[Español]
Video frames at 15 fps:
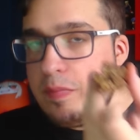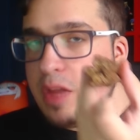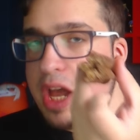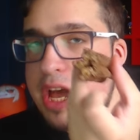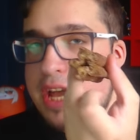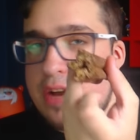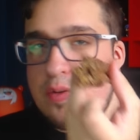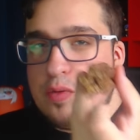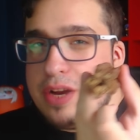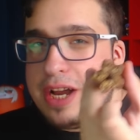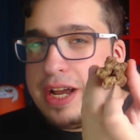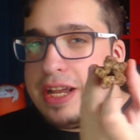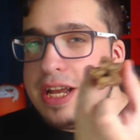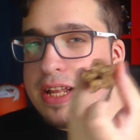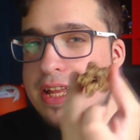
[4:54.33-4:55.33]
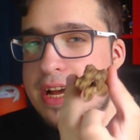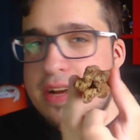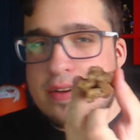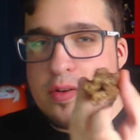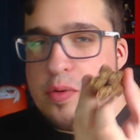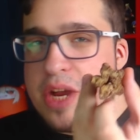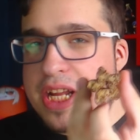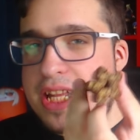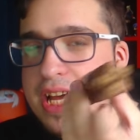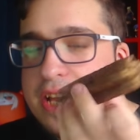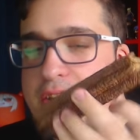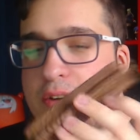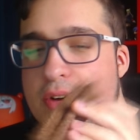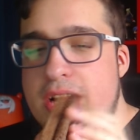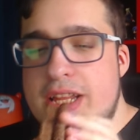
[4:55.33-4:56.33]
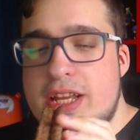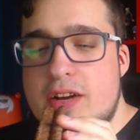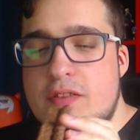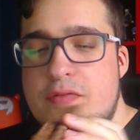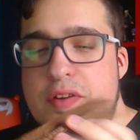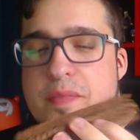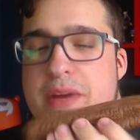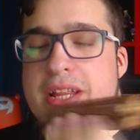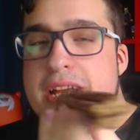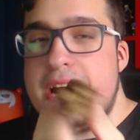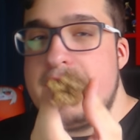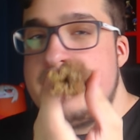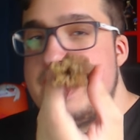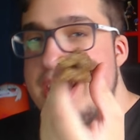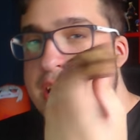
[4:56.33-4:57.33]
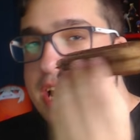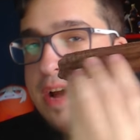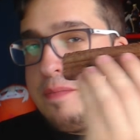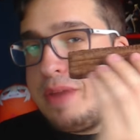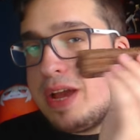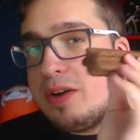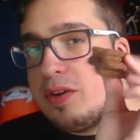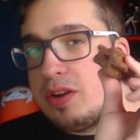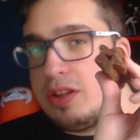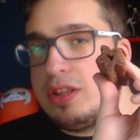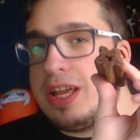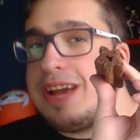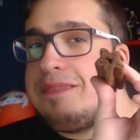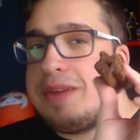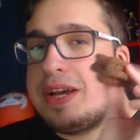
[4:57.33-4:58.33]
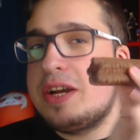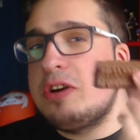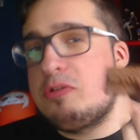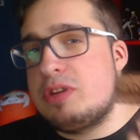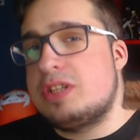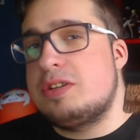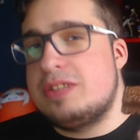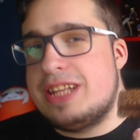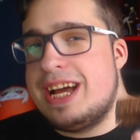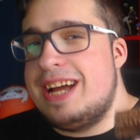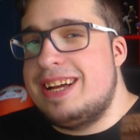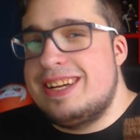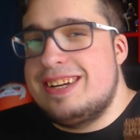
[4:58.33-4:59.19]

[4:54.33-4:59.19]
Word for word: Es una galleta cubierta de chocolate con forma de estrella bien gordota y bien gruesota.